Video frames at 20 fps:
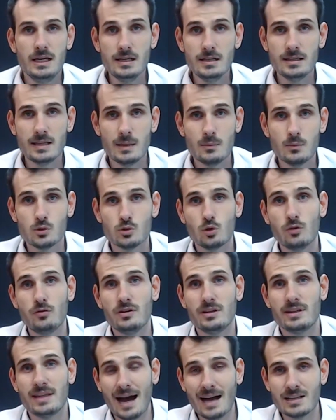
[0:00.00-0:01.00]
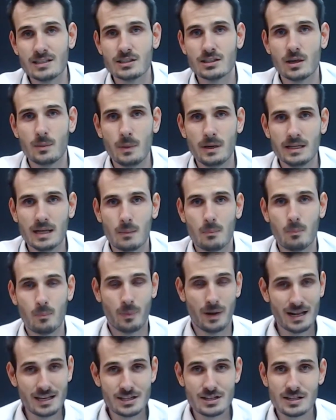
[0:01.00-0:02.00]
E temos novidade também na
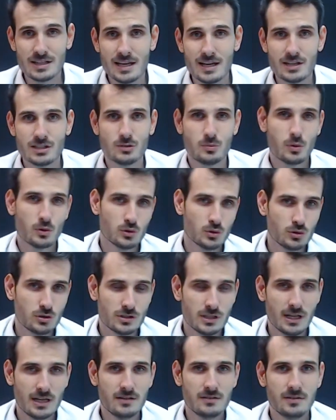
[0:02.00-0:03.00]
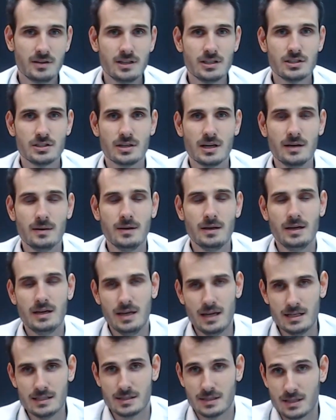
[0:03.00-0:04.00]
prateleira de produtos da Levante, né?
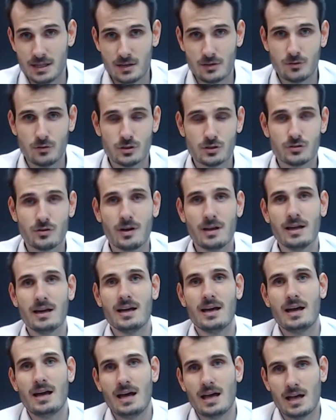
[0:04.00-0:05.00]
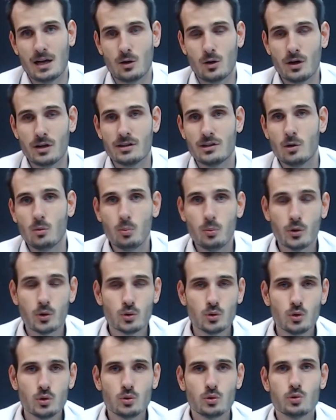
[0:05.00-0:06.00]
Esse aqui que vos fala, agora tem um
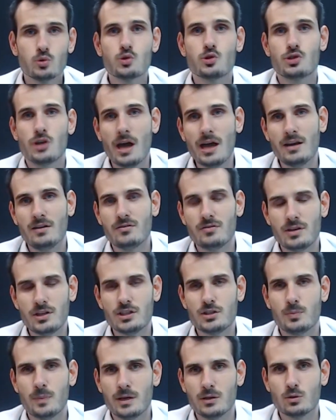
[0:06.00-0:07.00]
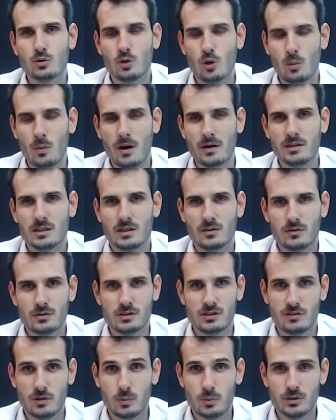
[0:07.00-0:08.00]
produto, o Sério Investimento Global, então
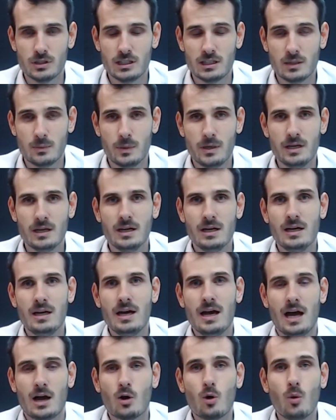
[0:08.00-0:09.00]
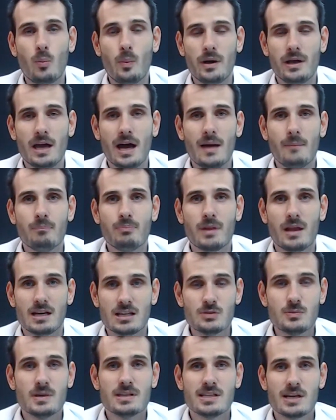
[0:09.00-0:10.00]
você vai poder também acompanhar
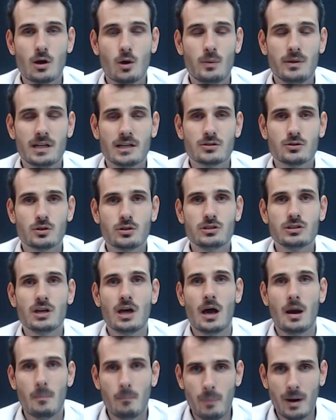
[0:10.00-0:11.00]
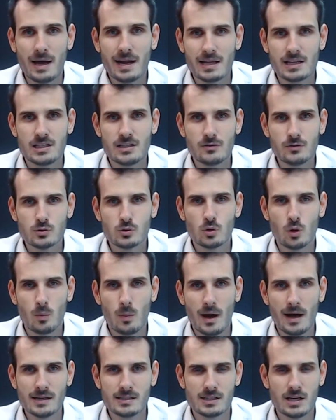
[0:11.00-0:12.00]
as minhas recomendações para ativos
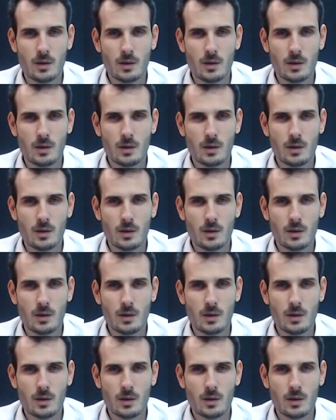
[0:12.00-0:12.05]
globais.